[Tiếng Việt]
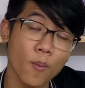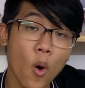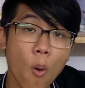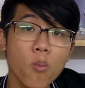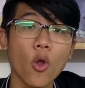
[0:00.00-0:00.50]

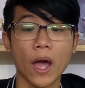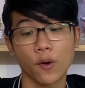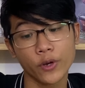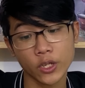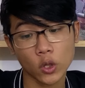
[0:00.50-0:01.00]
4 loại
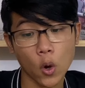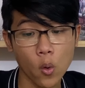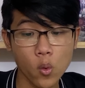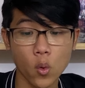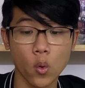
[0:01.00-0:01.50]
nguyên
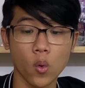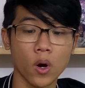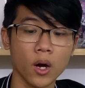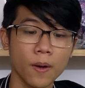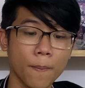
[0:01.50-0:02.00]
tố
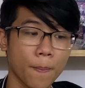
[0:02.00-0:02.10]
của